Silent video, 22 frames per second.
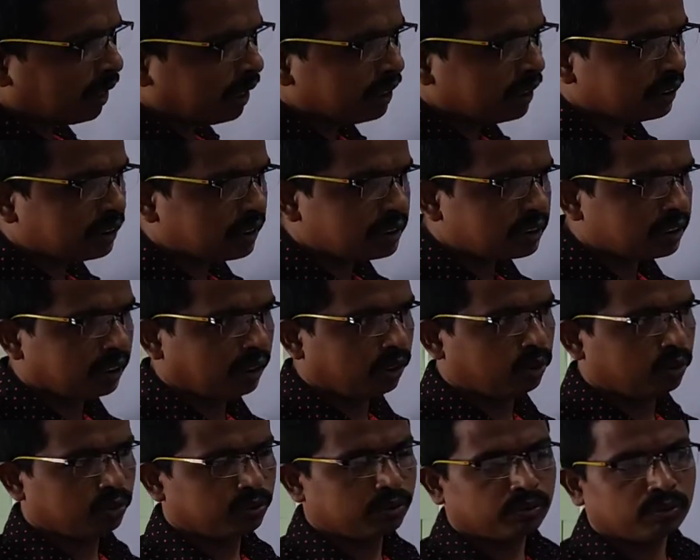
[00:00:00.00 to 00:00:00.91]
బాల్య
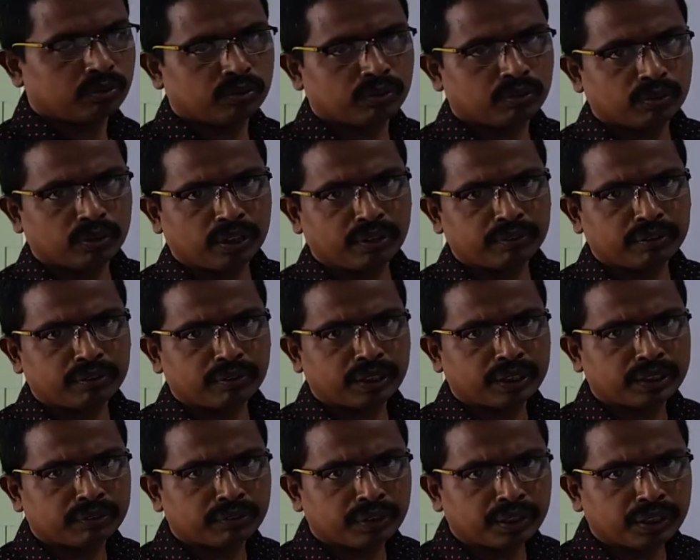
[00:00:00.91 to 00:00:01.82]
దశలో ఏ
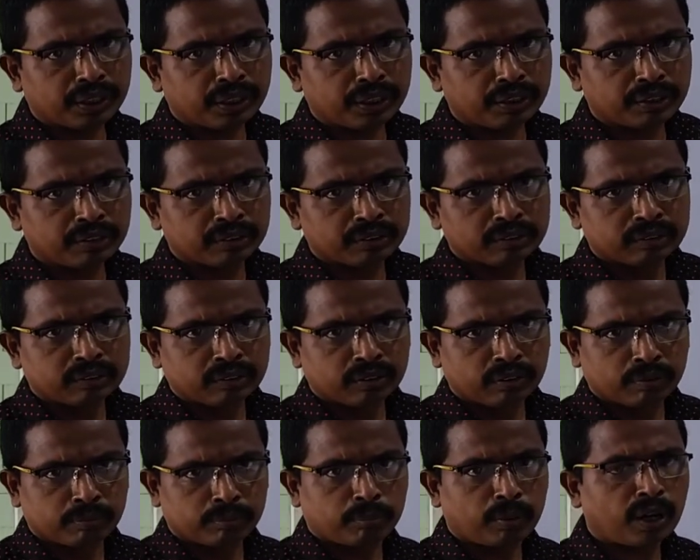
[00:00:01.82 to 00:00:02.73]
విధమైనటువంటి
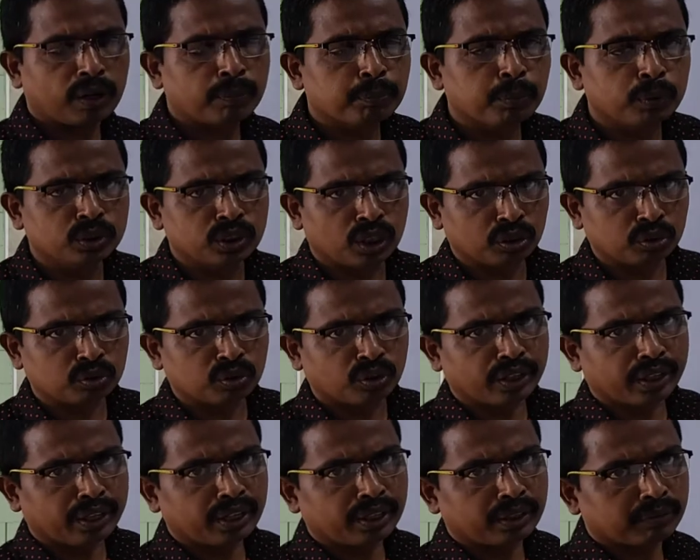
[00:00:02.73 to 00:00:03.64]
మార్పులు
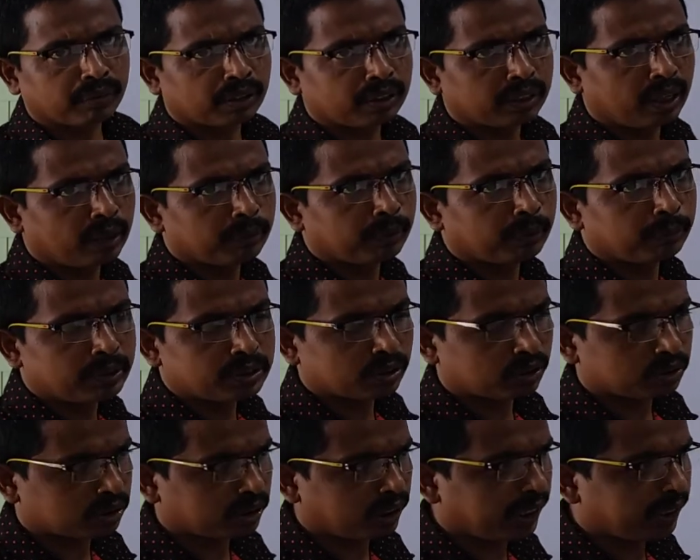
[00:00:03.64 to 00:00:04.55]
జరుగుతుంటాయి అనేటువంటి దాని మీద
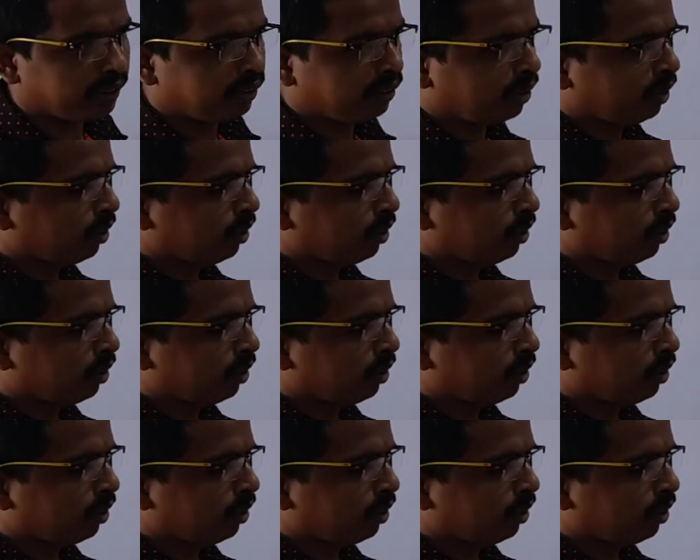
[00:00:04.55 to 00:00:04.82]
బిట్స్ వస్తున్నాయి